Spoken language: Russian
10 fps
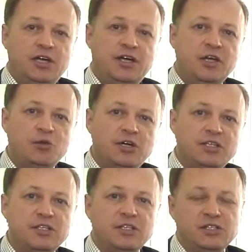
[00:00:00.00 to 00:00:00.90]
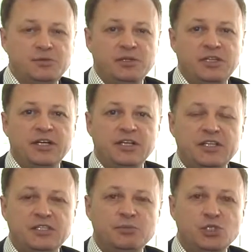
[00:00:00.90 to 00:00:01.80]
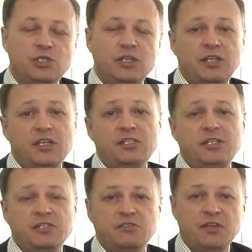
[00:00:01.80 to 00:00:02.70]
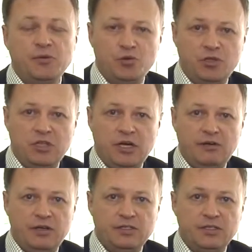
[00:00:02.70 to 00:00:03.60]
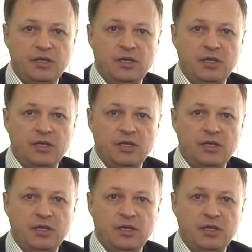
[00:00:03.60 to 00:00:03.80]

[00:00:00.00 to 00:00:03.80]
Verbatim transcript: Когда он ходил и смотрел на эти машины, они, естественно, ему не нравились.